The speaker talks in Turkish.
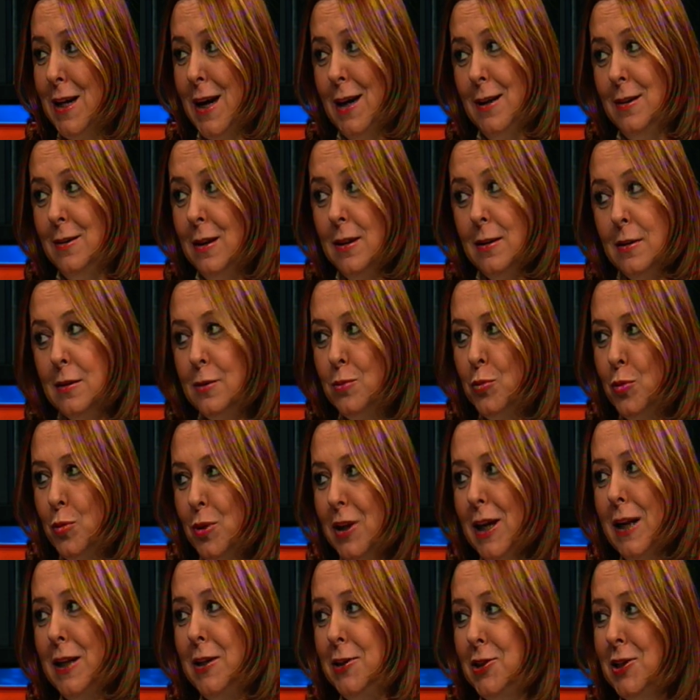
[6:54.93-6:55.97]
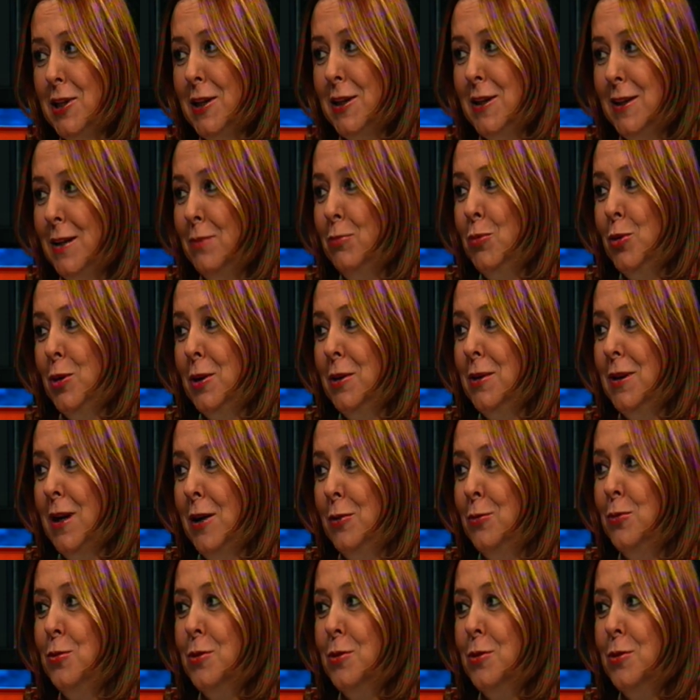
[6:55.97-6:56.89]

Yani nedir bu gelecekle bu kadar